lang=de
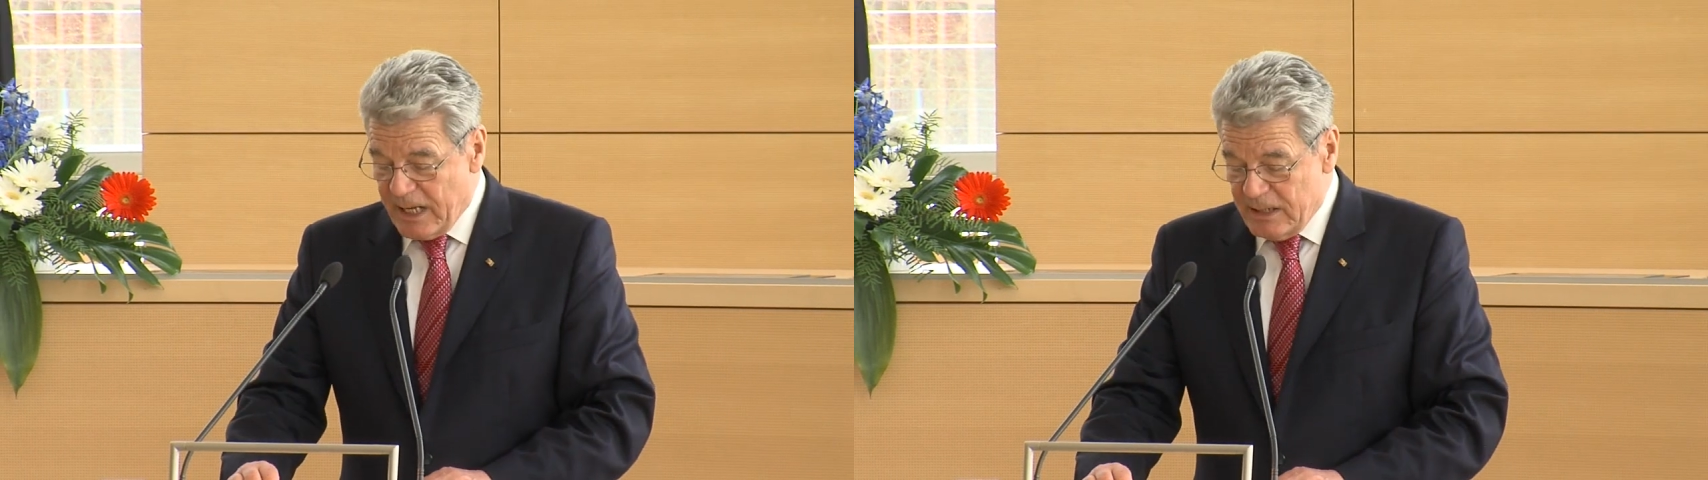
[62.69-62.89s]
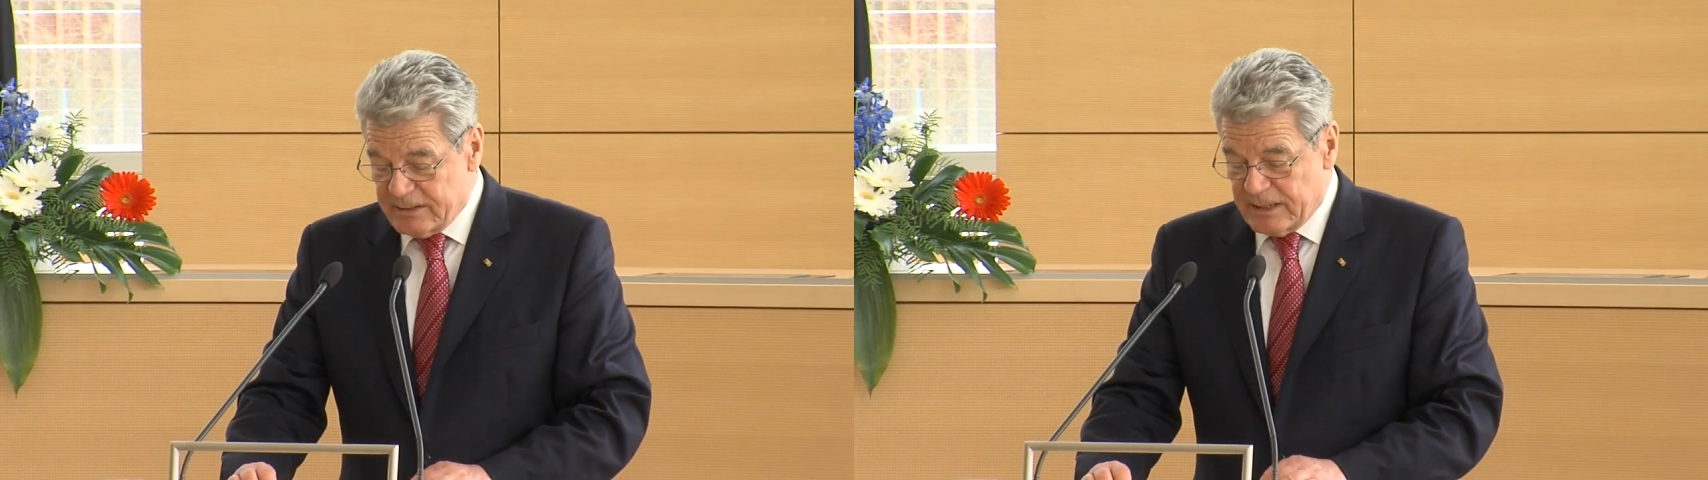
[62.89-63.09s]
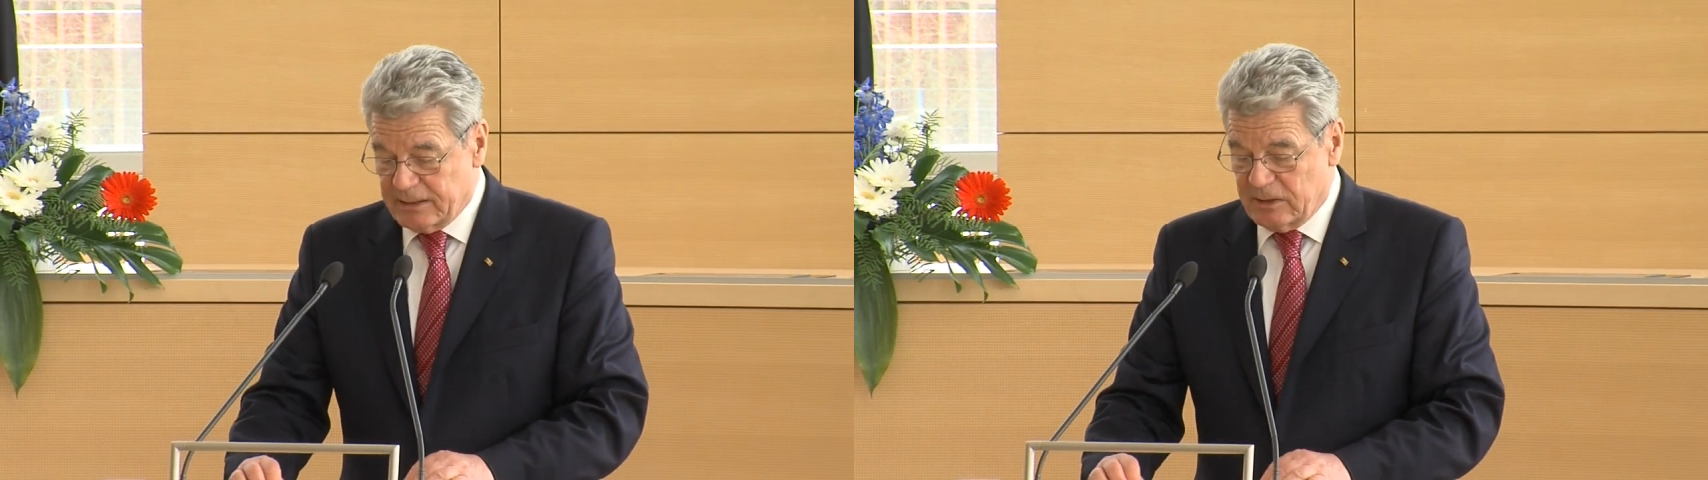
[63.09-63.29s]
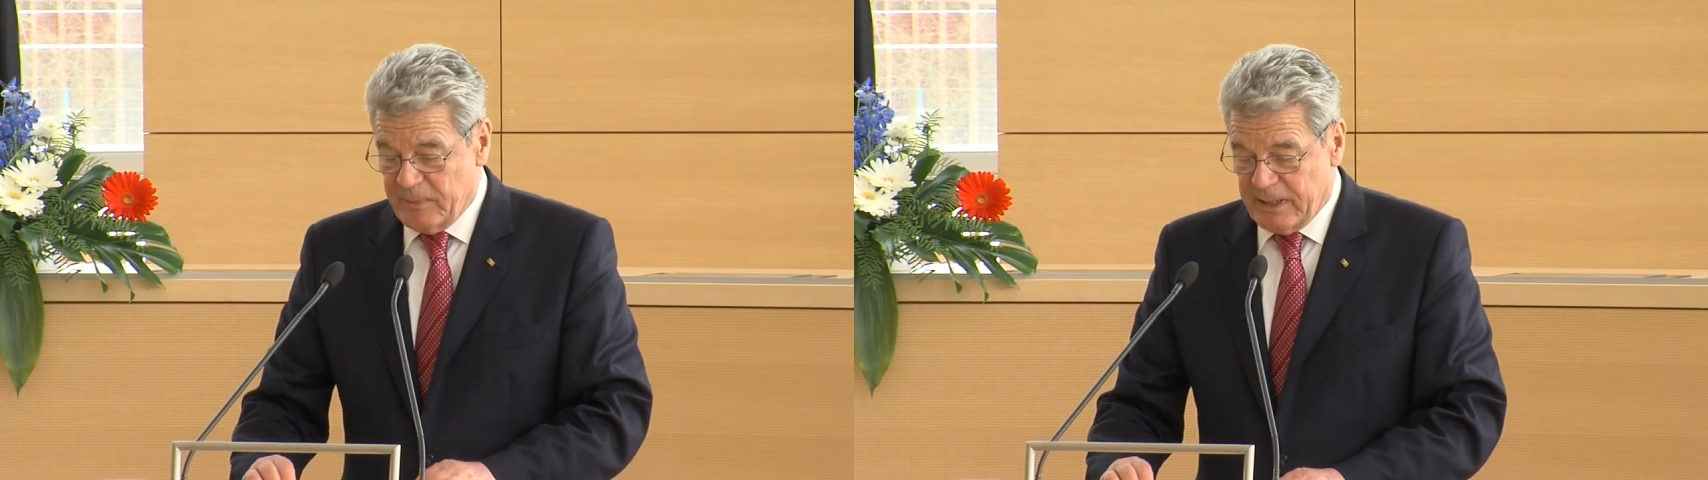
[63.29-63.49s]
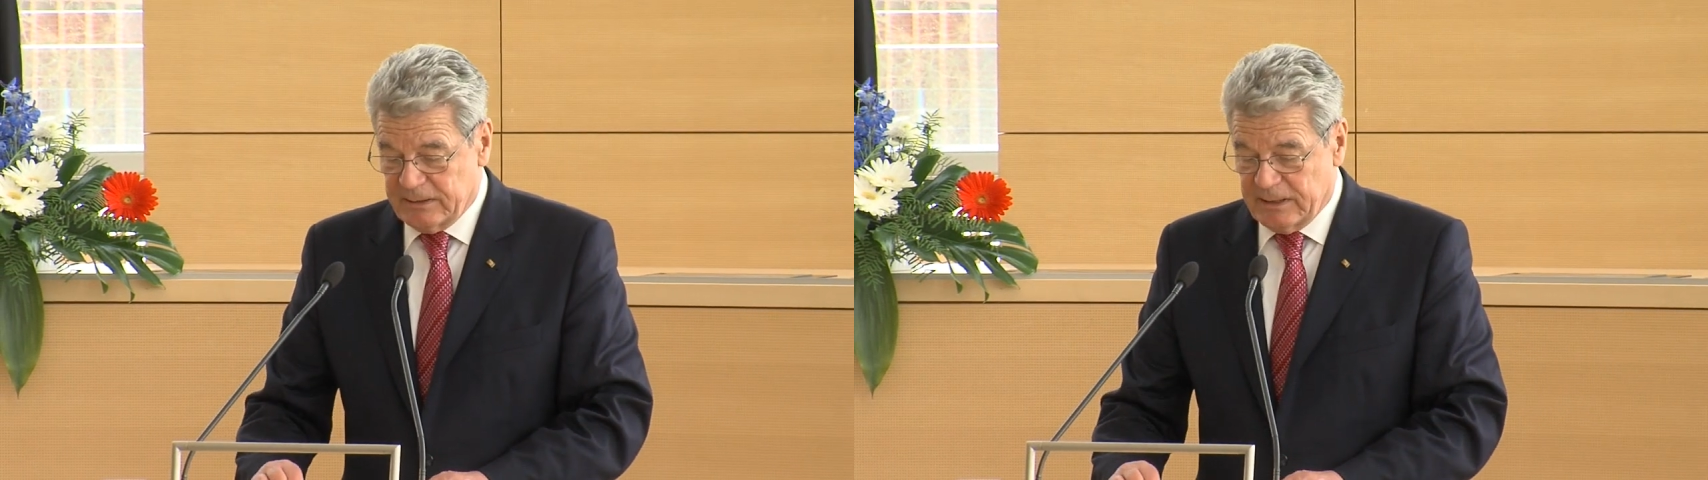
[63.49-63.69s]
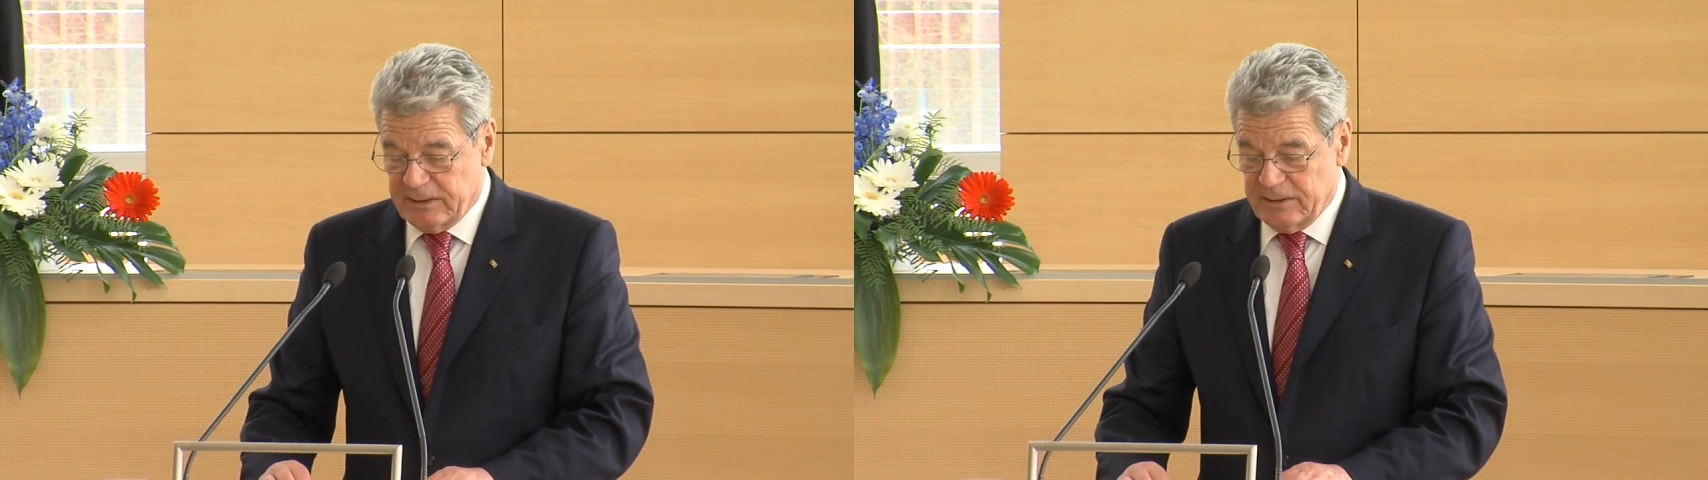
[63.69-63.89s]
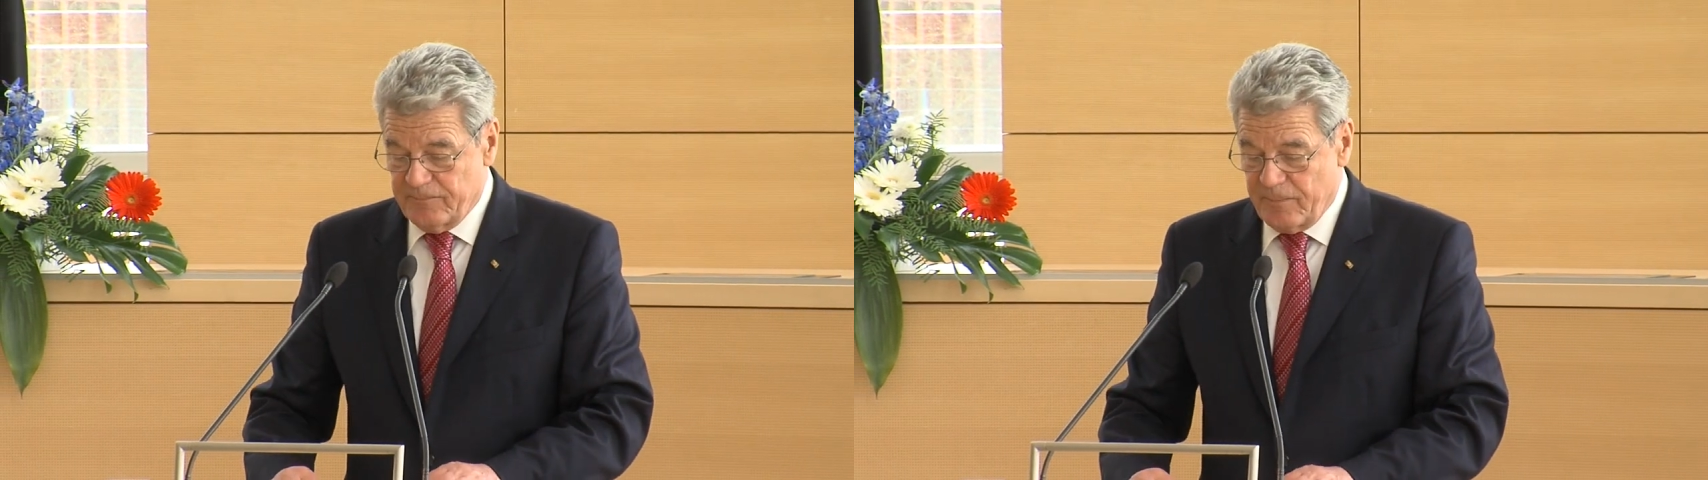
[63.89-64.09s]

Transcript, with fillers: Alltag gemacht hat.